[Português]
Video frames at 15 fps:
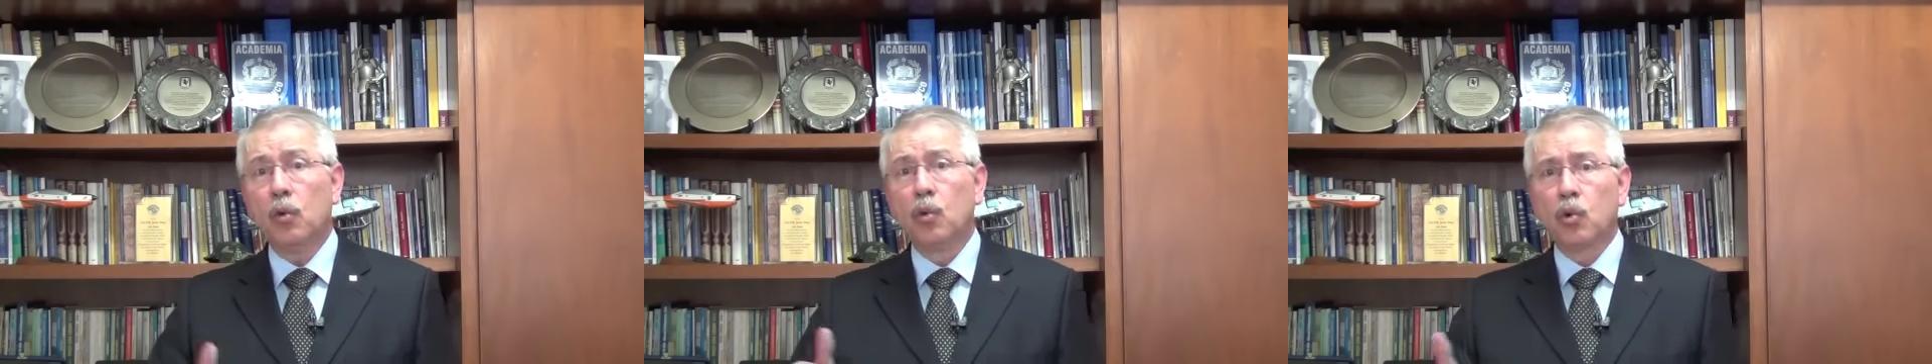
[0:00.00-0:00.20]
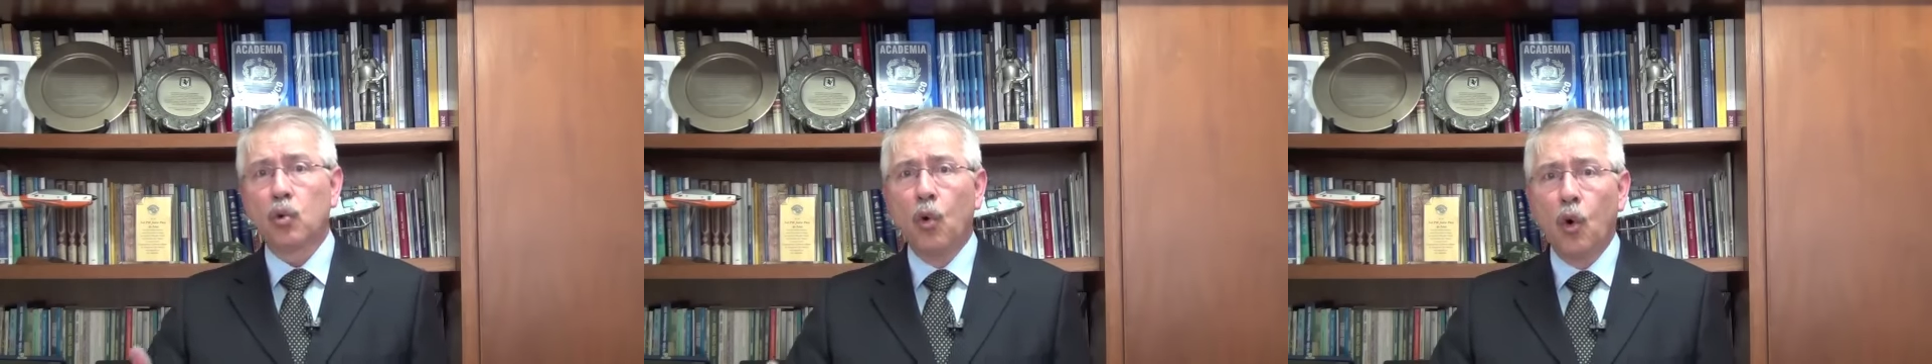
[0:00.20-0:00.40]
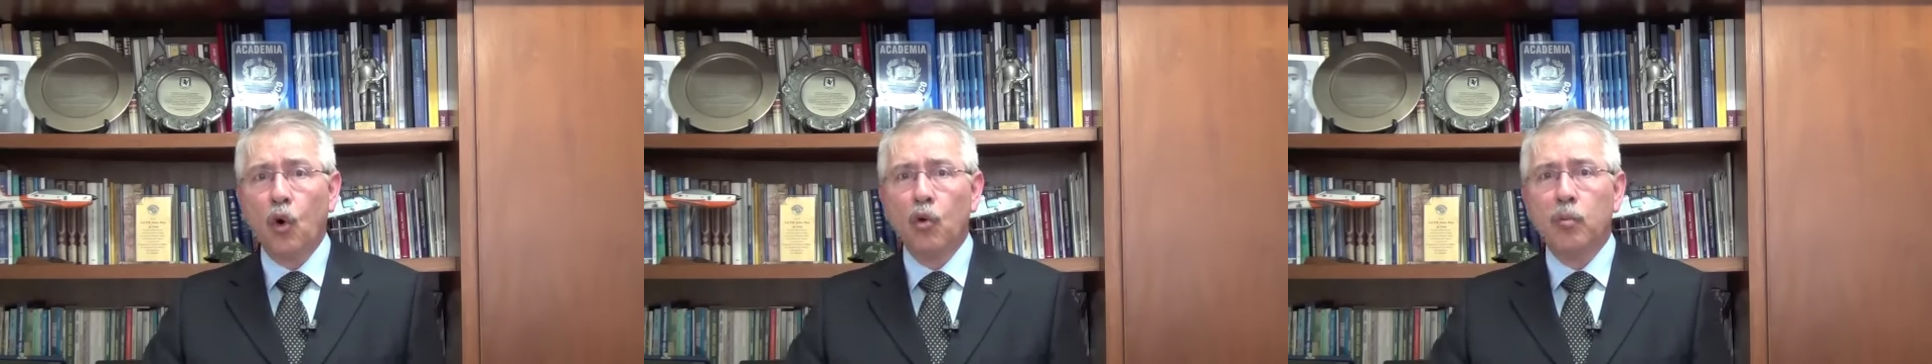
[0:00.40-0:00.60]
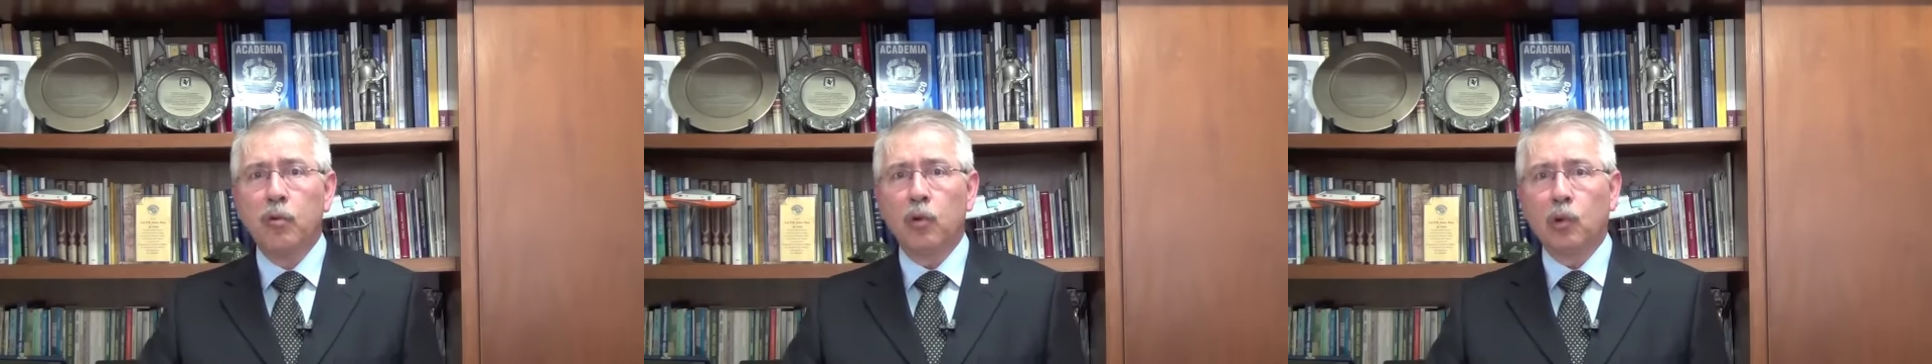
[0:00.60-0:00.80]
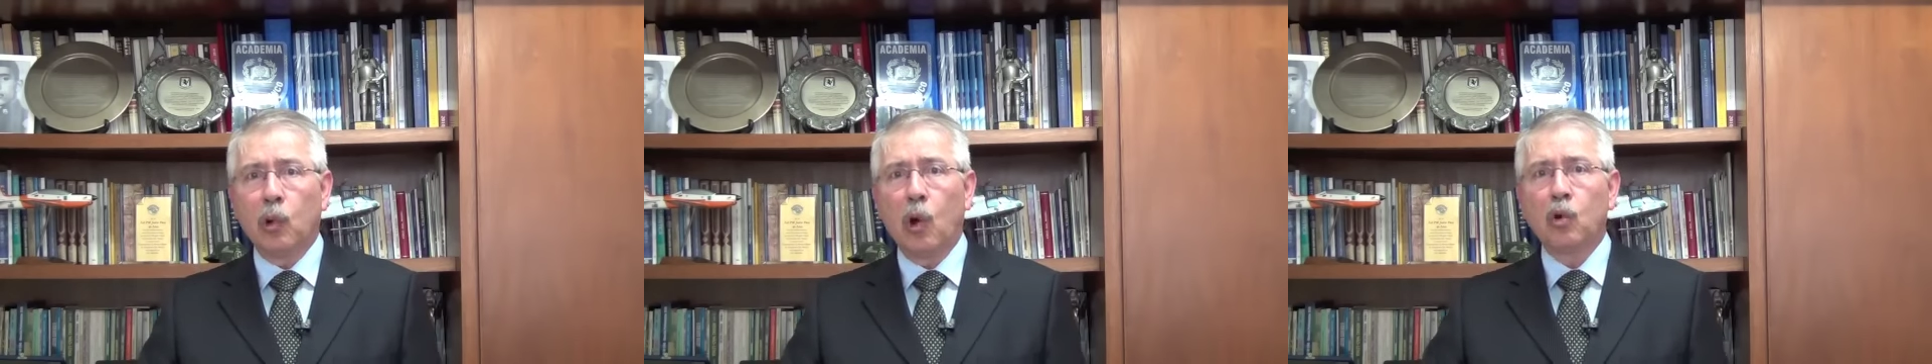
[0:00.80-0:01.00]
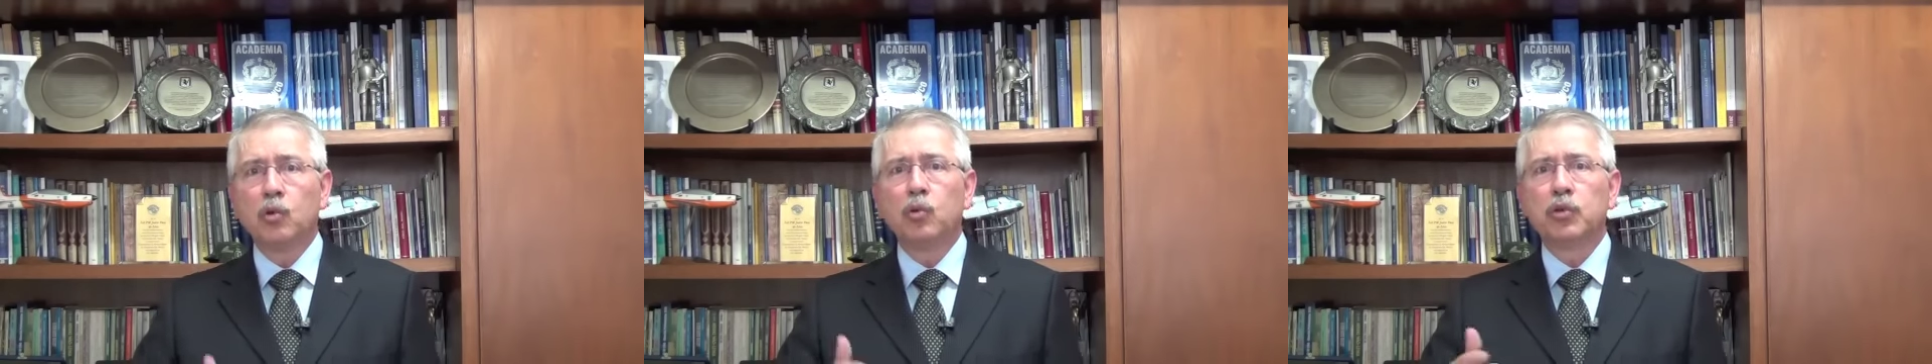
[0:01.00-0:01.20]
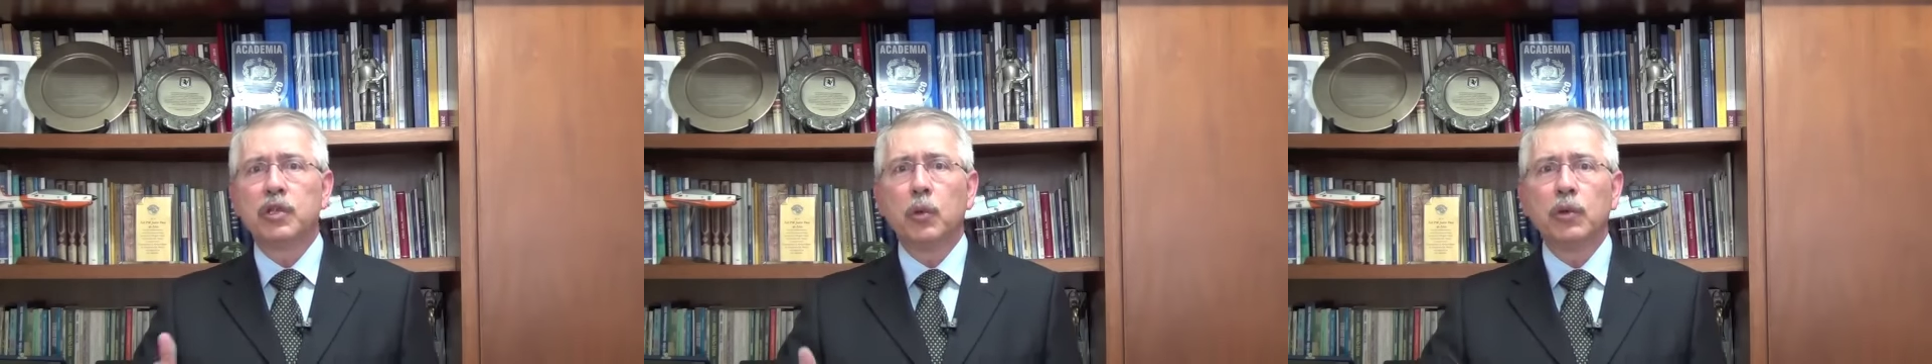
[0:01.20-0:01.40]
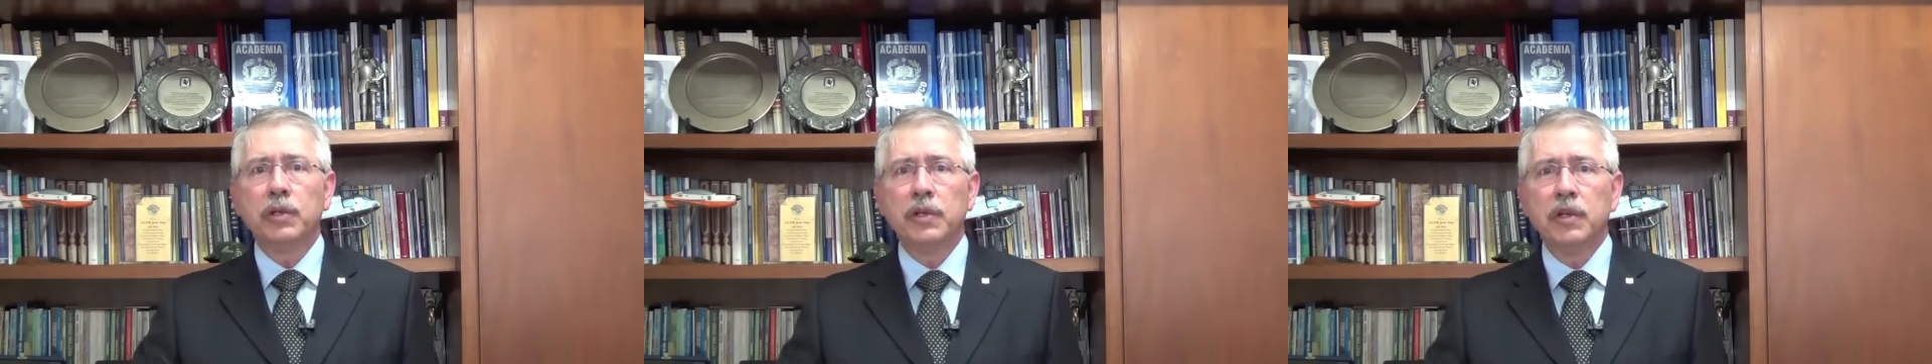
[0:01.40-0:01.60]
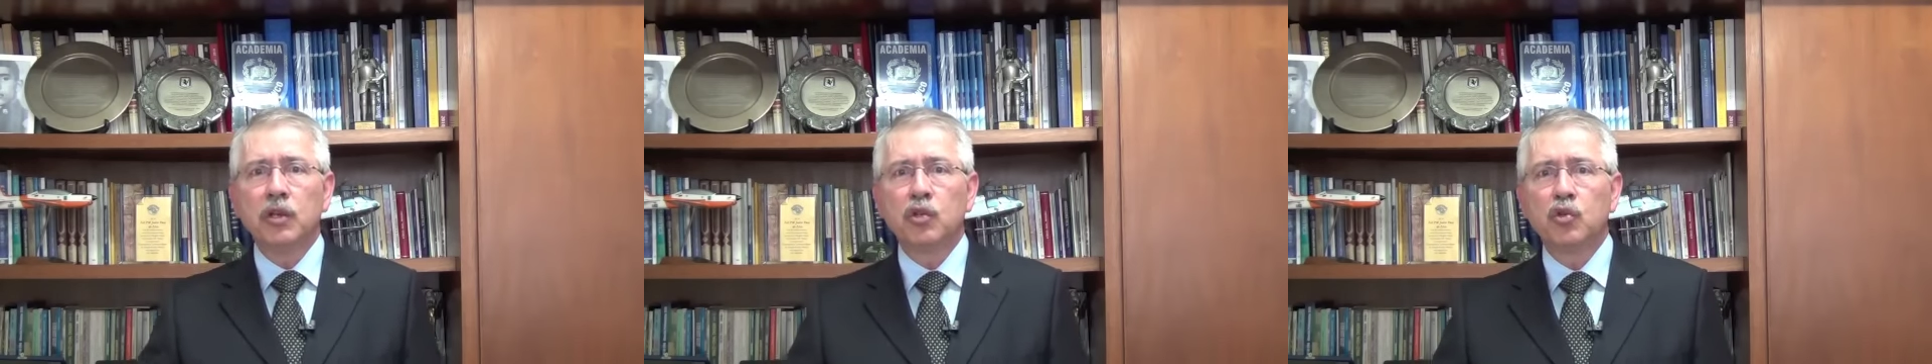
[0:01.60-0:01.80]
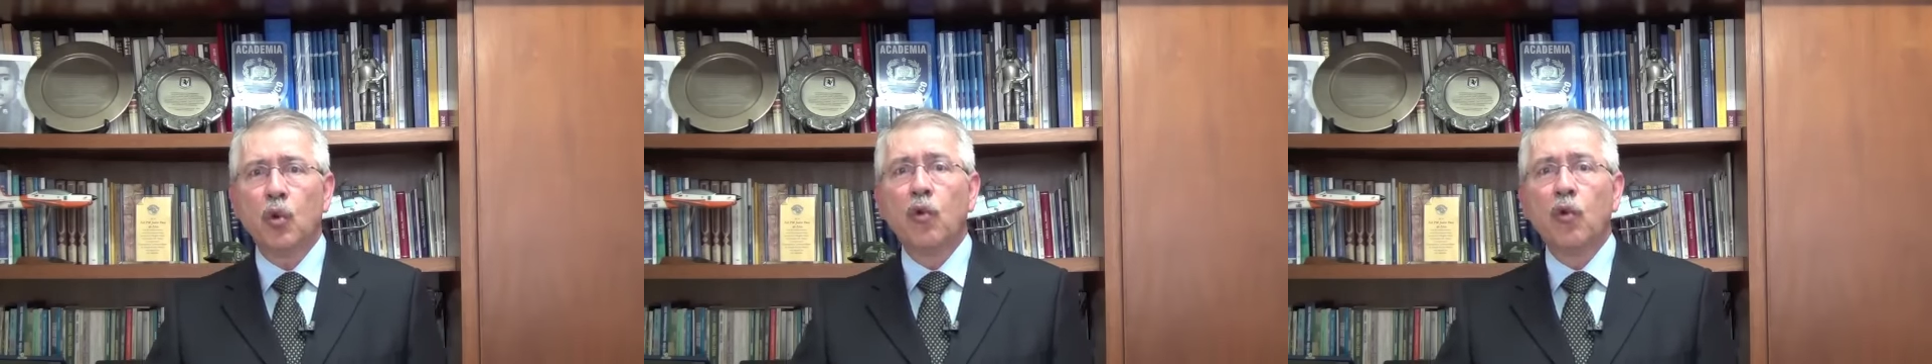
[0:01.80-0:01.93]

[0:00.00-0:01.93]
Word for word: o roubo logo no seu início,